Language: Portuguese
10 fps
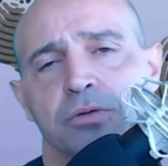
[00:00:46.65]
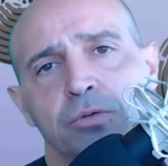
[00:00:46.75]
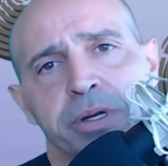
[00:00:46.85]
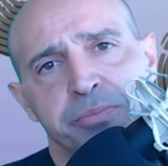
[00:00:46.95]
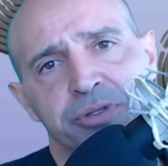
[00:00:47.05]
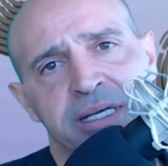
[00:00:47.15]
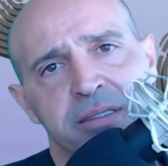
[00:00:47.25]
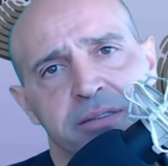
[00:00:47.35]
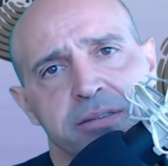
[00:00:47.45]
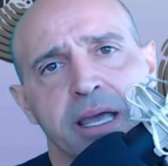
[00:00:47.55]
O
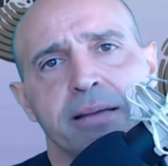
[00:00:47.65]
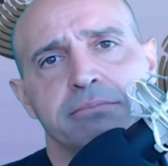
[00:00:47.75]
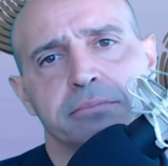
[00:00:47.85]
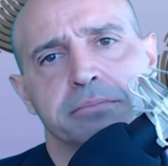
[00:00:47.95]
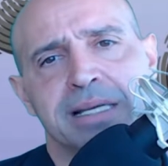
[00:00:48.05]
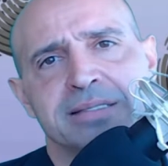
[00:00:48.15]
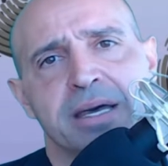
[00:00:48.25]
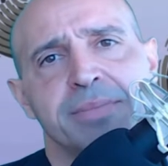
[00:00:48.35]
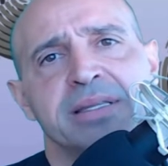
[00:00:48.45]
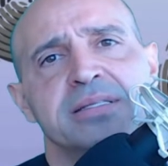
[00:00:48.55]
importante
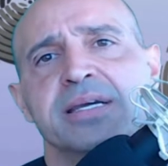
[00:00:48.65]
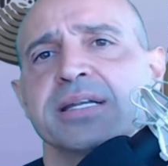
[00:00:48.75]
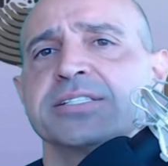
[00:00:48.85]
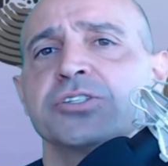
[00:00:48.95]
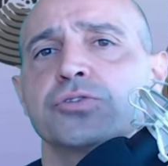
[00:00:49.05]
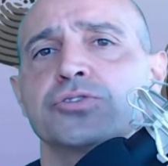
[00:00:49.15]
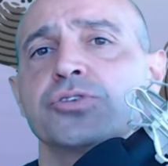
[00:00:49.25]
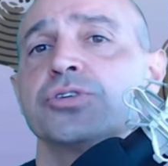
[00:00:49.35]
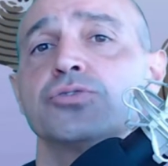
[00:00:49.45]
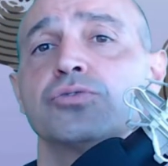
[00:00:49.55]
basicamente a seguir as
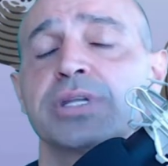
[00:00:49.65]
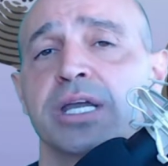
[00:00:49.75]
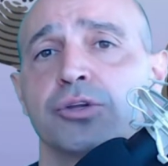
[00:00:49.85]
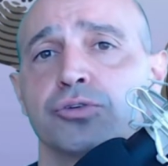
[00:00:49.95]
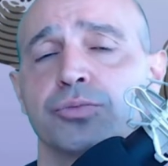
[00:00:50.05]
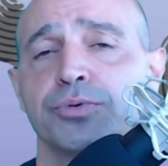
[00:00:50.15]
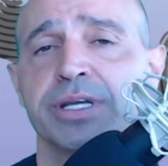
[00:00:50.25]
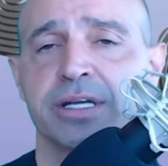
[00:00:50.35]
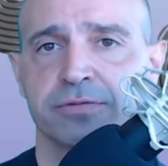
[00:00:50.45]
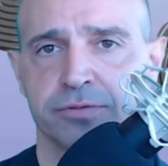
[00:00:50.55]
instruções do técnico do
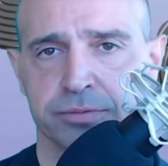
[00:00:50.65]
polígrafo.